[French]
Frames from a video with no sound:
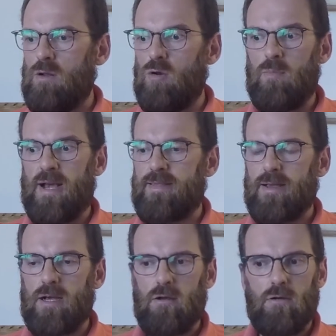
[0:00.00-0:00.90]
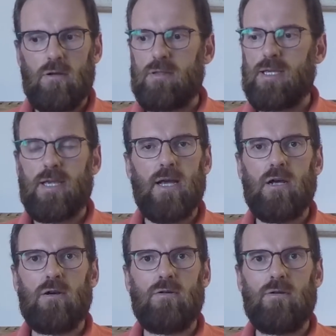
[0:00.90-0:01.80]
Le matin, nickel,
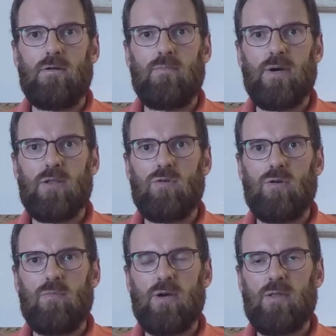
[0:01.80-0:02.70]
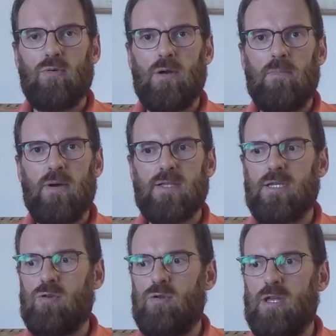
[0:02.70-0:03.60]
hein, pas, de, problème
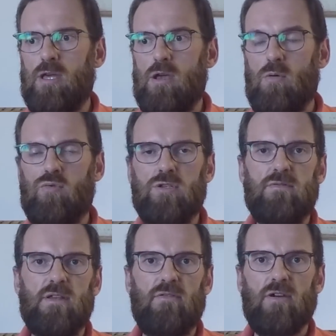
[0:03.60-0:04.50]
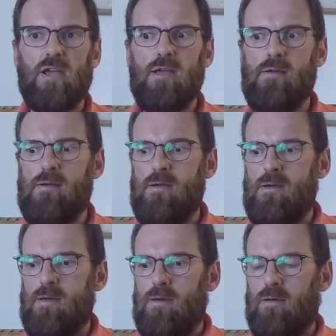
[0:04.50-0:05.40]
particulier. En plus, il faisait frais.
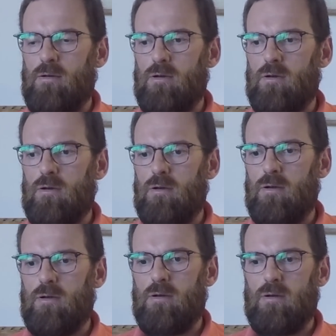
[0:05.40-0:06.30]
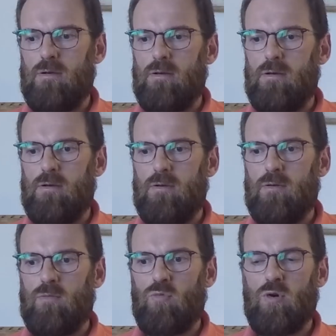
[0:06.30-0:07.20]

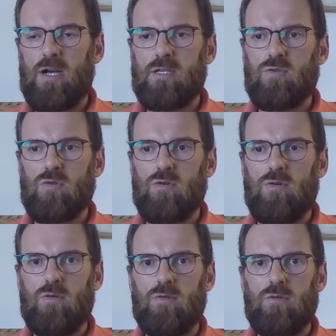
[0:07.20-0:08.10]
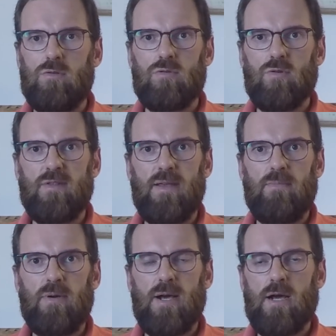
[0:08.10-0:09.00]
moi, sur le,
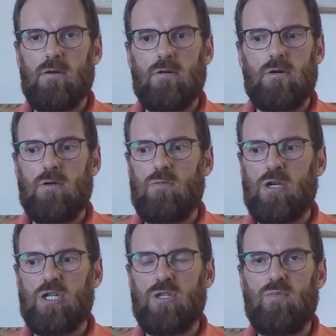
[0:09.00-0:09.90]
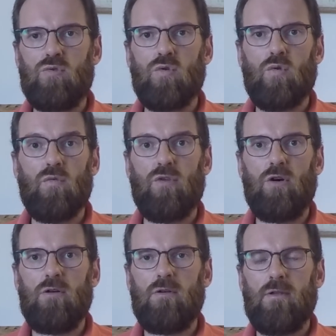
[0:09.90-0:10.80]
départ, bah, j'étais plutôt
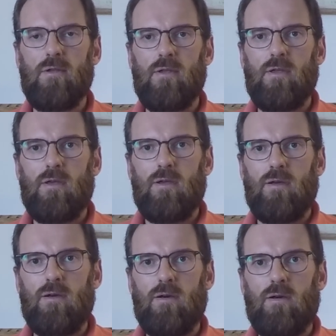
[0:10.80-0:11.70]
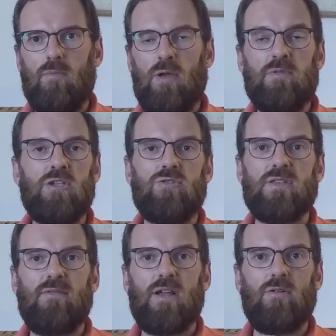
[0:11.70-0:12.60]
confiant. Euh, même si je
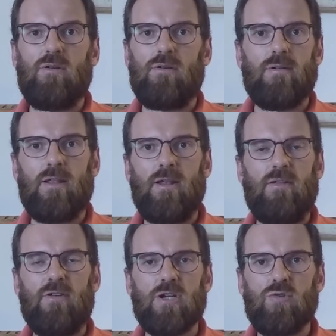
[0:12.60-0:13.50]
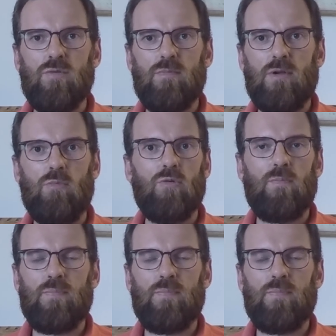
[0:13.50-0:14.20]
savais qu'il allait faire chaud, mais bon,